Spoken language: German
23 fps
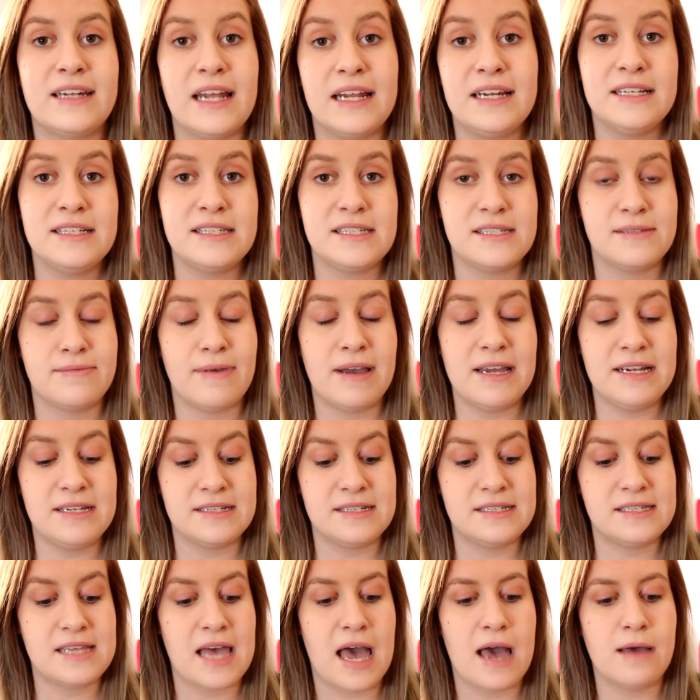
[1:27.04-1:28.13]
Dann als
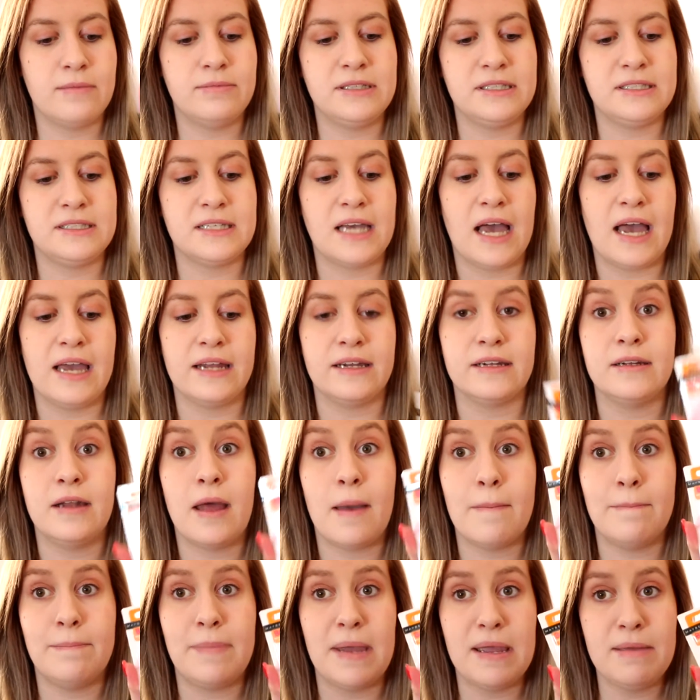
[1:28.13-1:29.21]
zweites habe ich einen
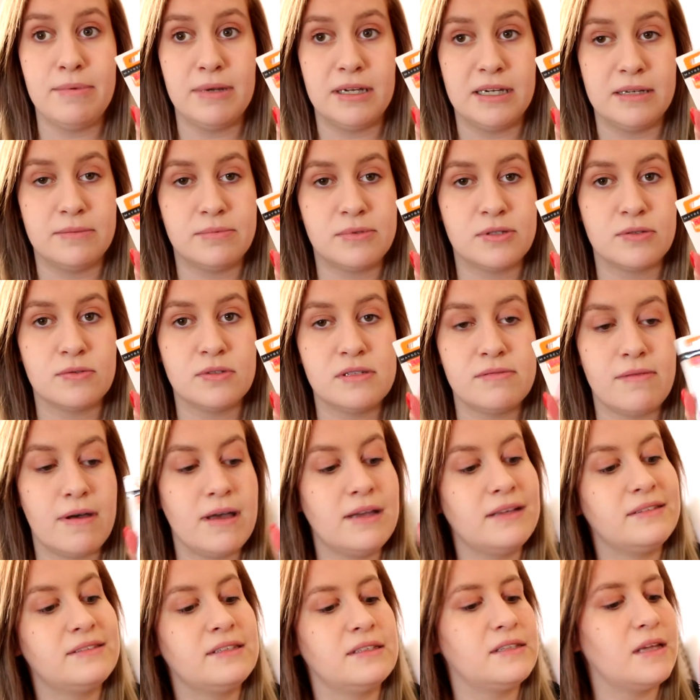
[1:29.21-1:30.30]
Baby Lips. Und
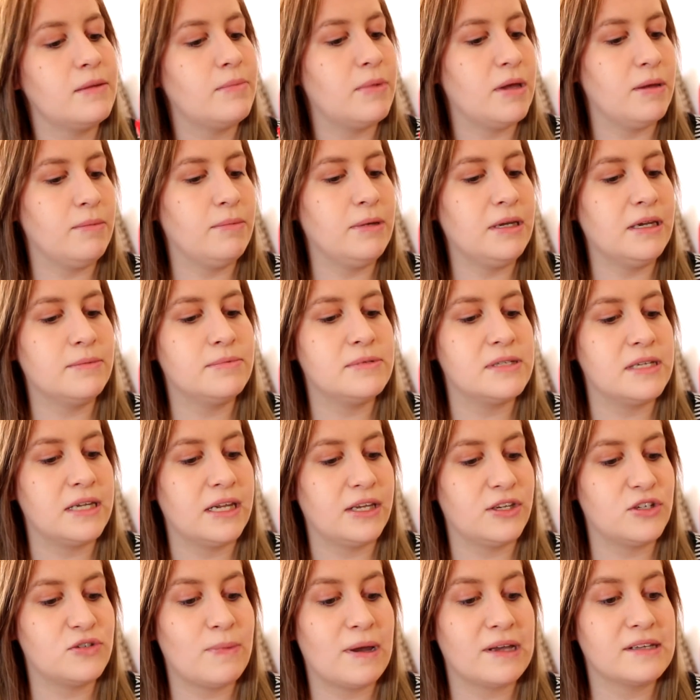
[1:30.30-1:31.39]
zwar ist das der Baby Lips in der
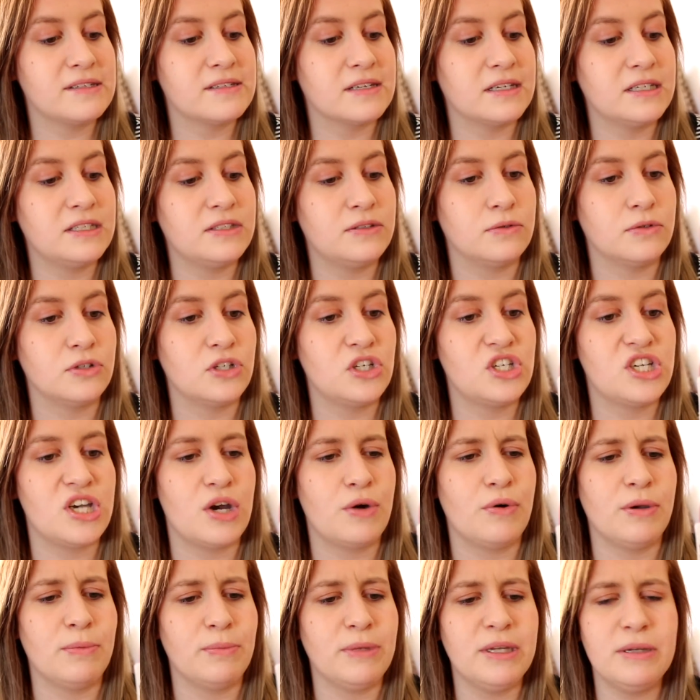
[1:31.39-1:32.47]
Geschmacksrichtung
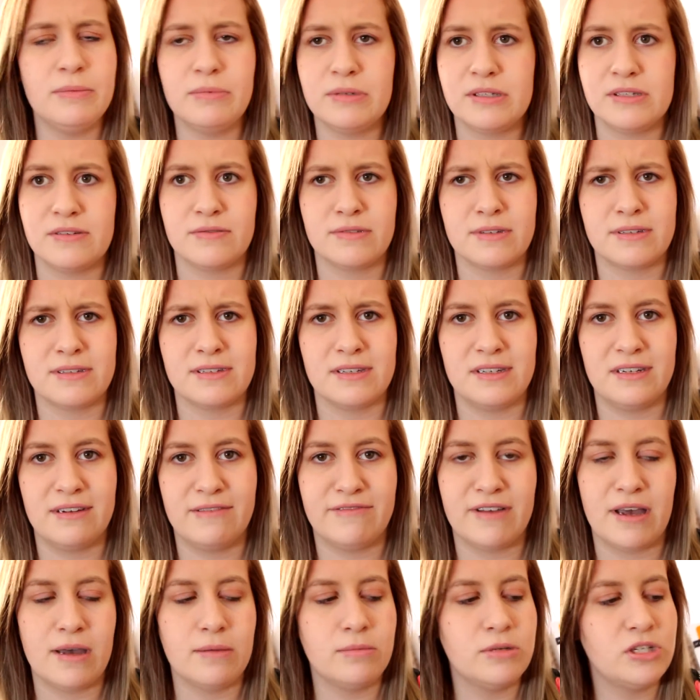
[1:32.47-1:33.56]
Cherry Me, beziehungsweise in der
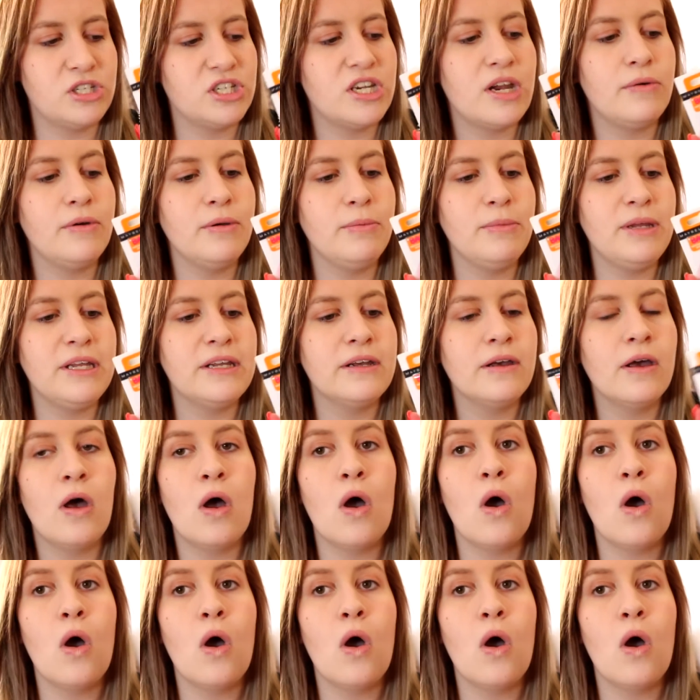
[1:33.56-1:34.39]
Farbe Cherry Me.